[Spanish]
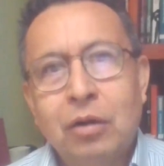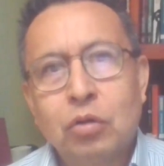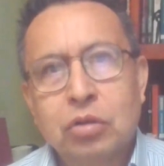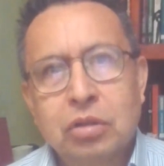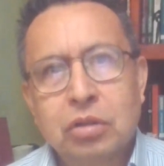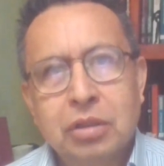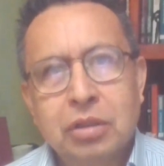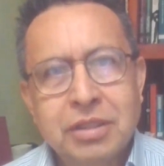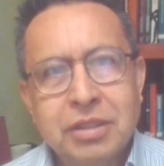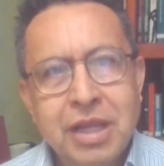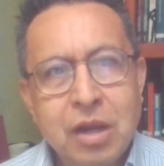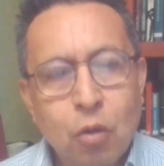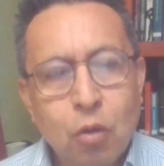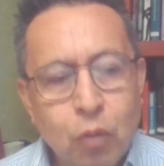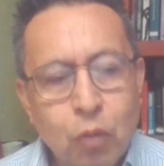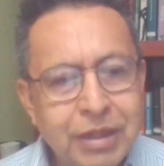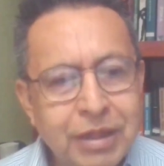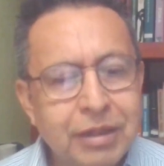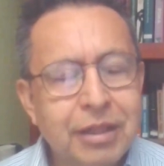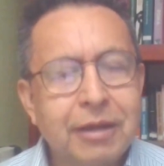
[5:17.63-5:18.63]
en los
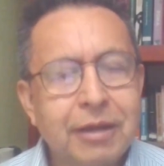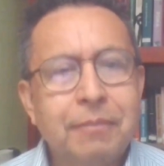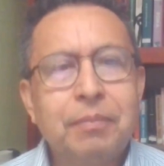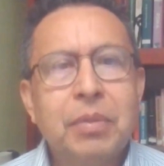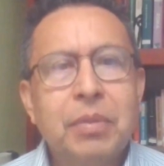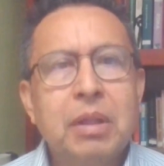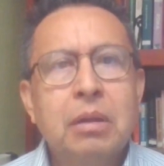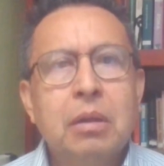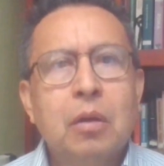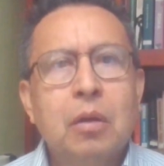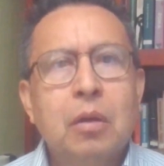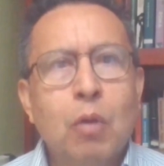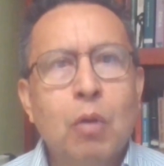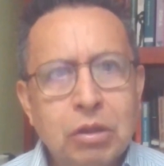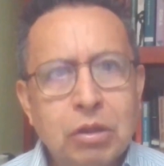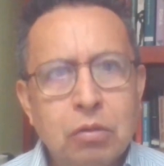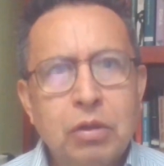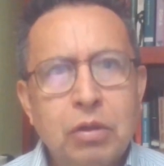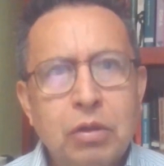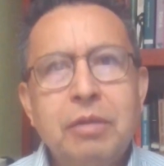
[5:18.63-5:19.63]
50,
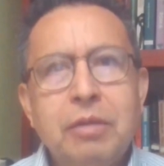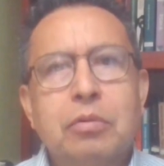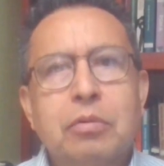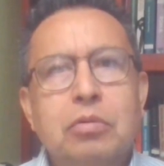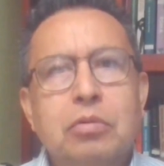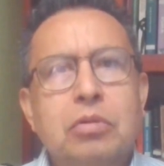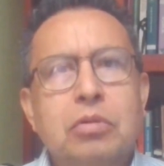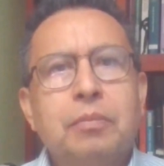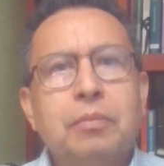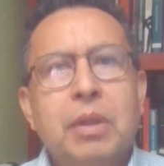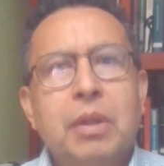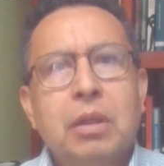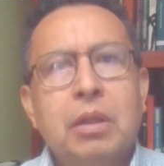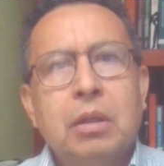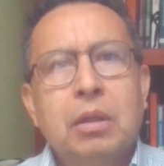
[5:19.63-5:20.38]
cuatro libros.